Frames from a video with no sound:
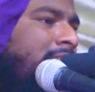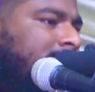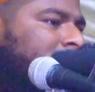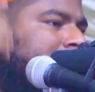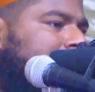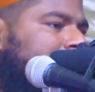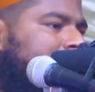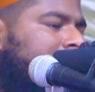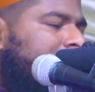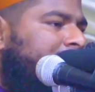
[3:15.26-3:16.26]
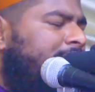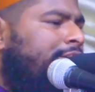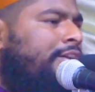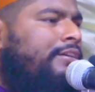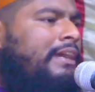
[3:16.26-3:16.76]
দেশ
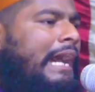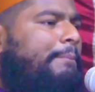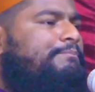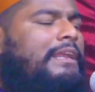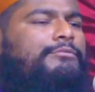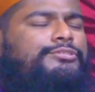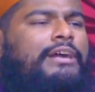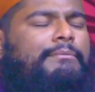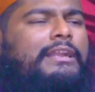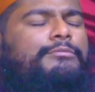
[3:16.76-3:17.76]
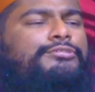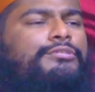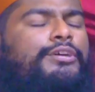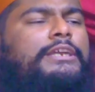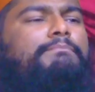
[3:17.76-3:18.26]
নিরীহ আপনার মতো আমার মতো
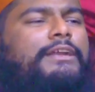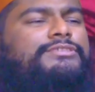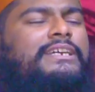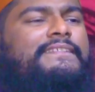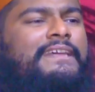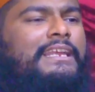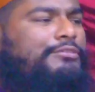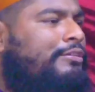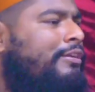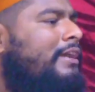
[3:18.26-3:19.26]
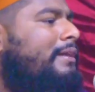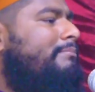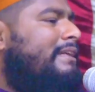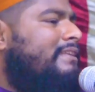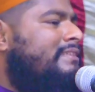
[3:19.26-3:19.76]
গরিব মানুষের ছেলেগুলো
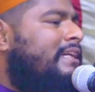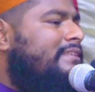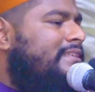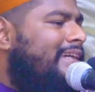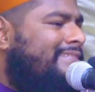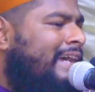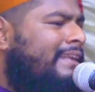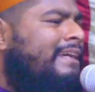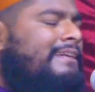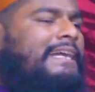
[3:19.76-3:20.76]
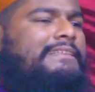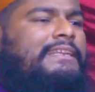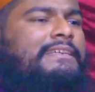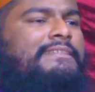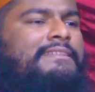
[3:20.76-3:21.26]
মাদ্রাসায় দিয়েছেন
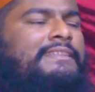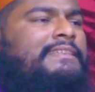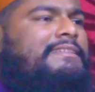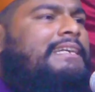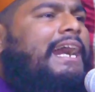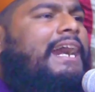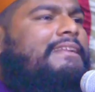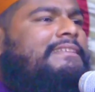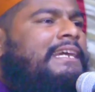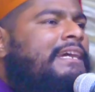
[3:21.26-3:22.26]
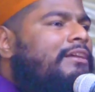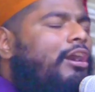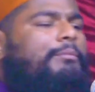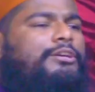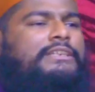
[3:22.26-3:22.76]
তাদেরকে চিৎকার দিয়ে
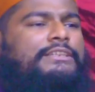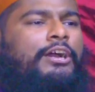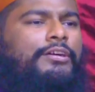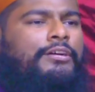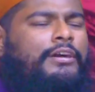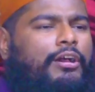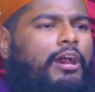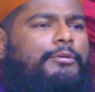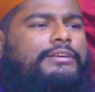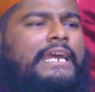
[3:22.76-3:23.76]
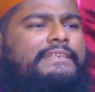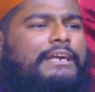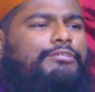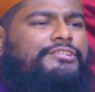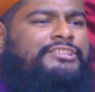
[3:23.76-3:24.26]
অমককে ধরো অমক
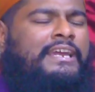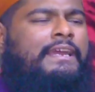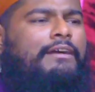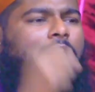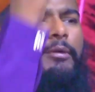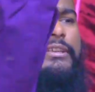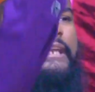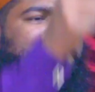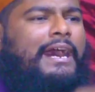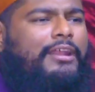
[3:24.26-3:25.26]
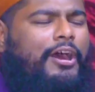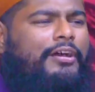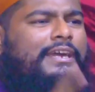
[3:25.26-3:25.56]
এইটা করছে অমককে মারো